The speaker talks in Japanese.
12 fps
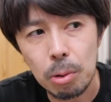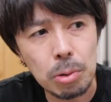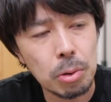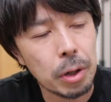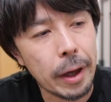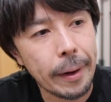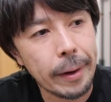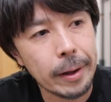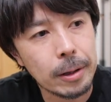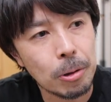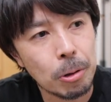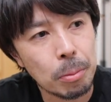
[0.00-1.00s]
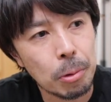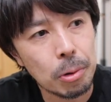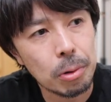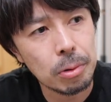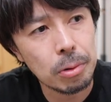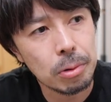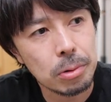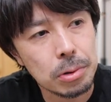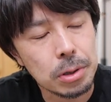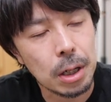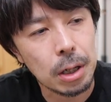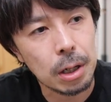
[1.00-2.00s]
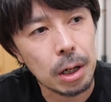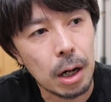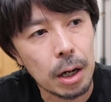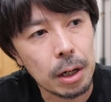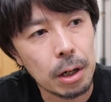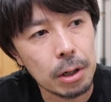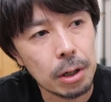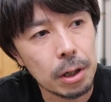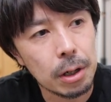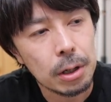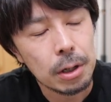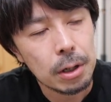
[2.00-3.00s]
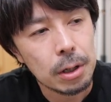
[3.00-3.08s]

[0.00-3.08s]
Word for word: 今度ね、えっ、ー、と、モロンノンさんがあれかな、